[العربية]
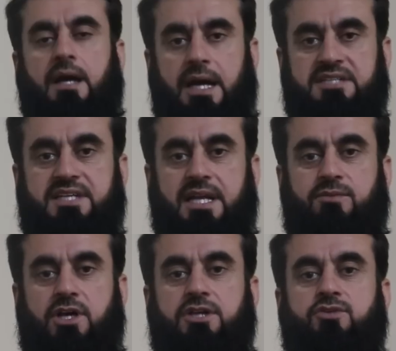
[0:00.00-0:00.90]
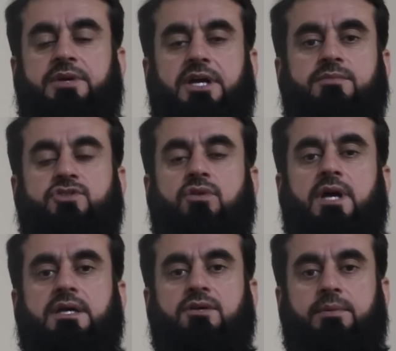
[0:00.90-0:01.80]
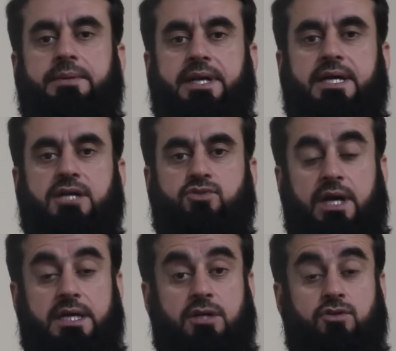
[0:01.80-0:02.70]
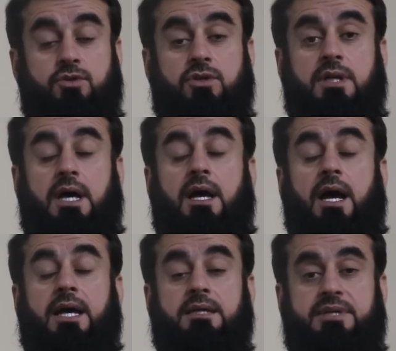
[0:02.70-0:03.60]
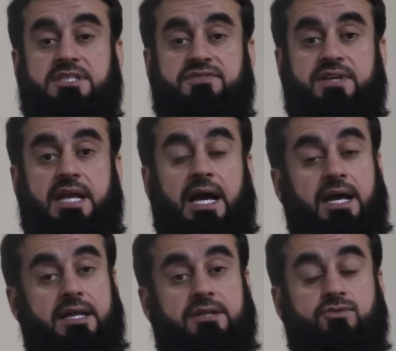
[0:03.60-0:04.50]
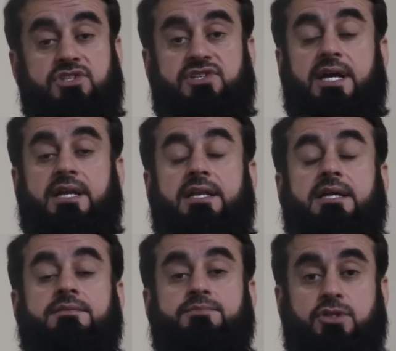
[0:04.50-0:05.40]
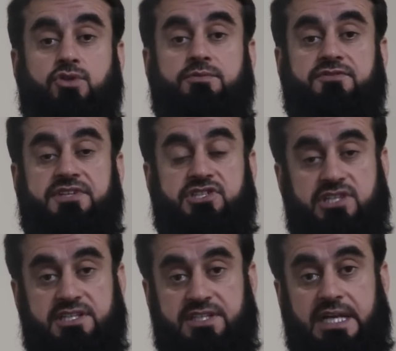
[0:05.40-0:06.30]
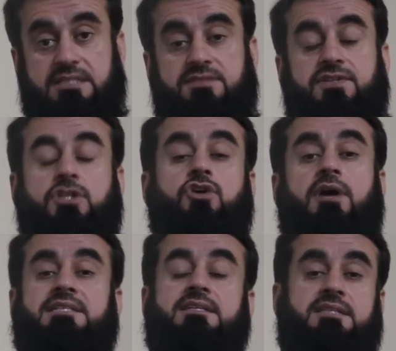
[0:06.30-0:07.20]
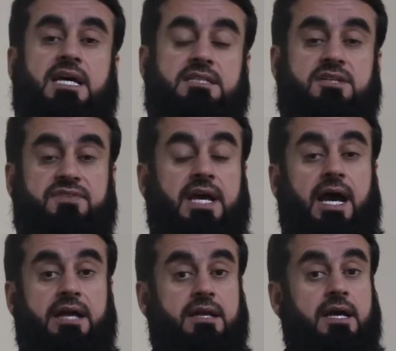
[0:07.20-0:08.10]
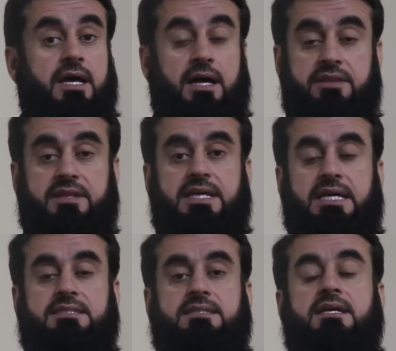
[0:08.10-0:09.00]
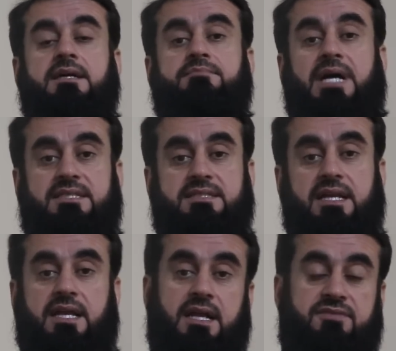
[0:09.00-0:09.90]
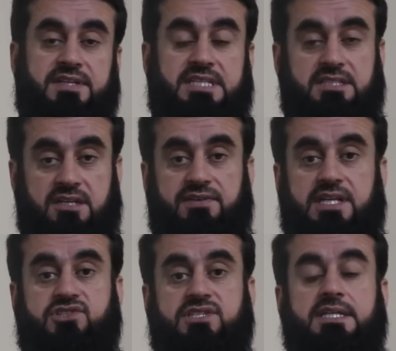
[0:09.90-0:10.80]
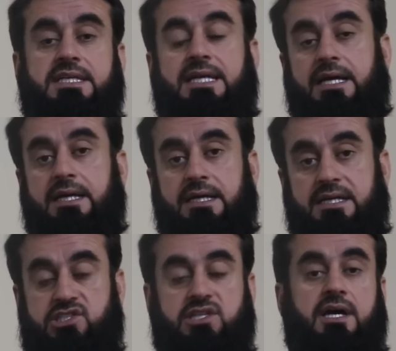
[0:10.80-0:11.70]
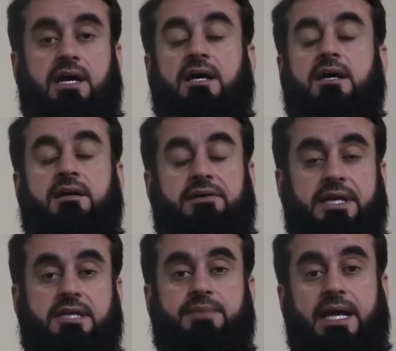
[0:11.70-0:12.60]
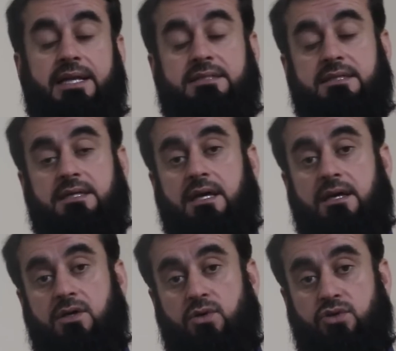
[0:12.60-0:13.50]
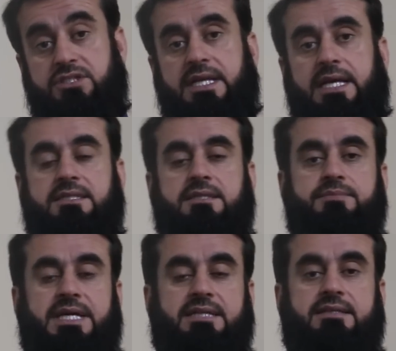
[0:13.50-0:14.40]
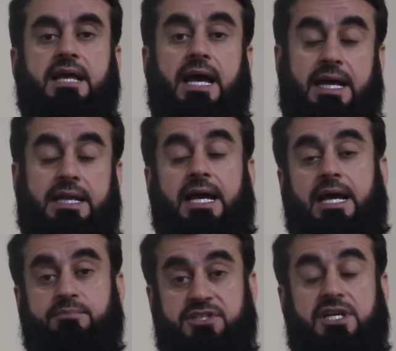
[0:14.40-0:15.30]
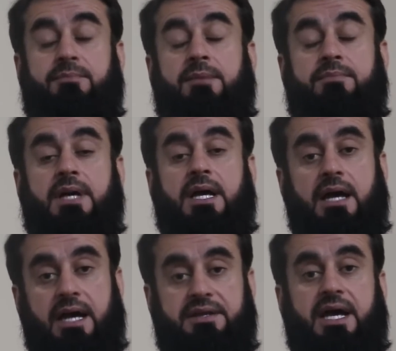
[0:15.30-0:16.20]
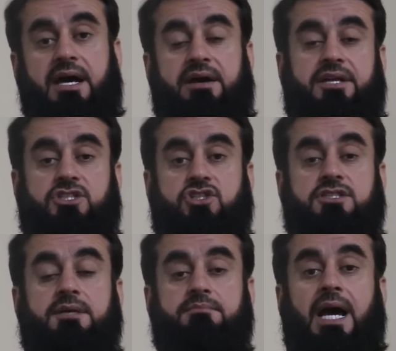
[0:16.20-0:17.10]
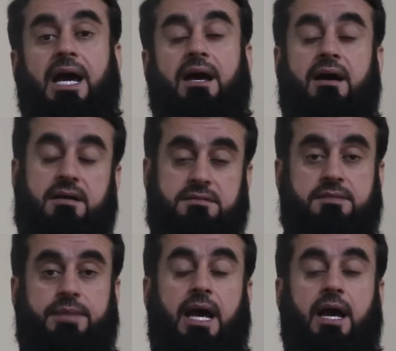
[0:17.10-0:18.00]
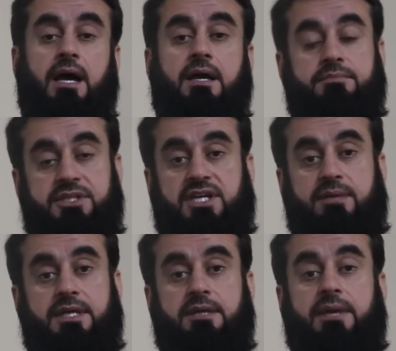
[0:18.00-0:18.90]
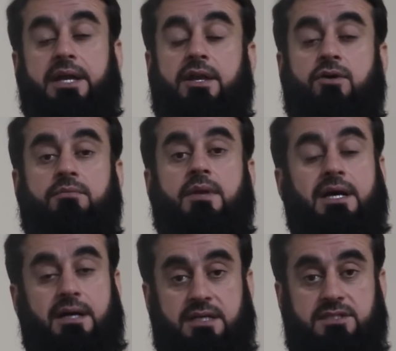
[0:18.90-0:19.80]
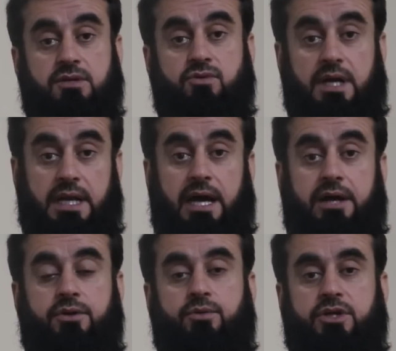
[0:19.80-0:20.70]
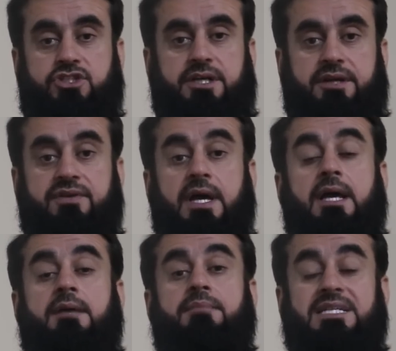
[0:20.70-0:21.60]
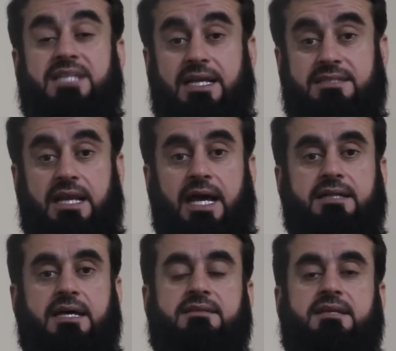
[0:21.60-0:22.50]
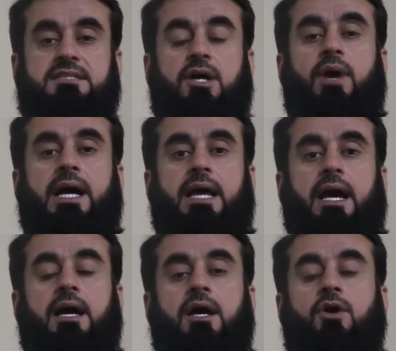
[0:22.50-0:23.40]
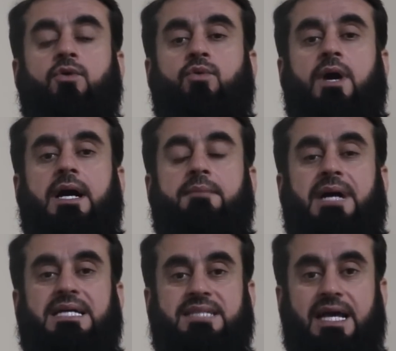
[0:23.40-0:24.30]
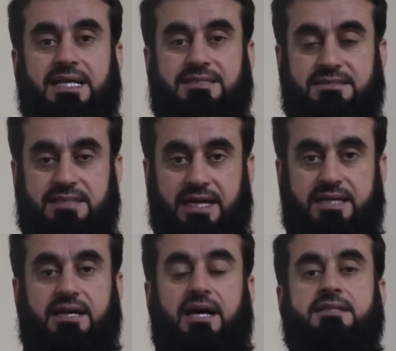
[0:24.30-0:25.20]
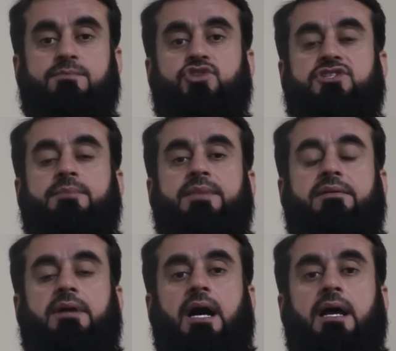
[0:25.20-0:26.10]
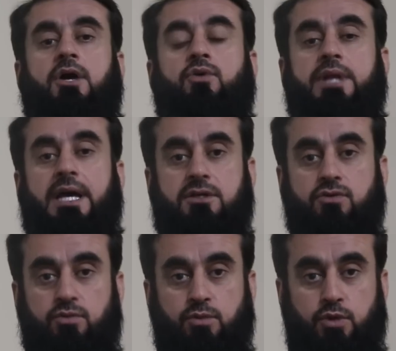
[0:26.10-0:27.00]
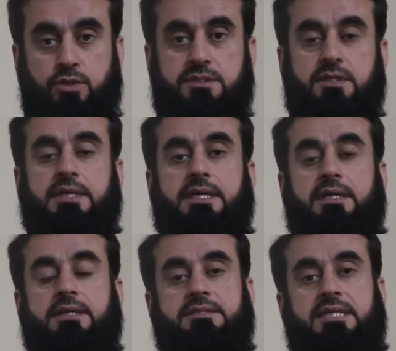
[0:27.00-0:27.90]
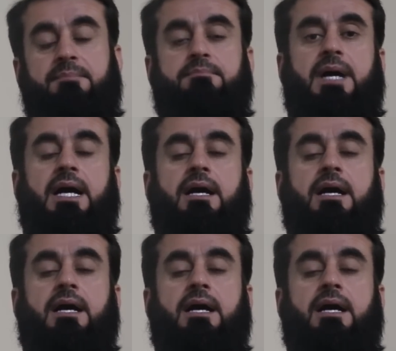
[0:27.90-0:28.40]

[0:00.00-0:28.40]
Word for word: السلام عليكم ورحمة الله وبركاته حياكم الله أحبتي في الله أهلا وسهلا بكم في سلسلة فيديوهات نتحدث فيها عن قضية مقتل الفتاة الفلسطينية إسراء غريب التي قتلت بيد أهلها بسبب أنها خرجت مع خطيبها بزعمهم أنهم غسلوا العار والشرف ما زالت الأحداث تتوالى وما زالت التحقيقات مستمرة هناك أمور تم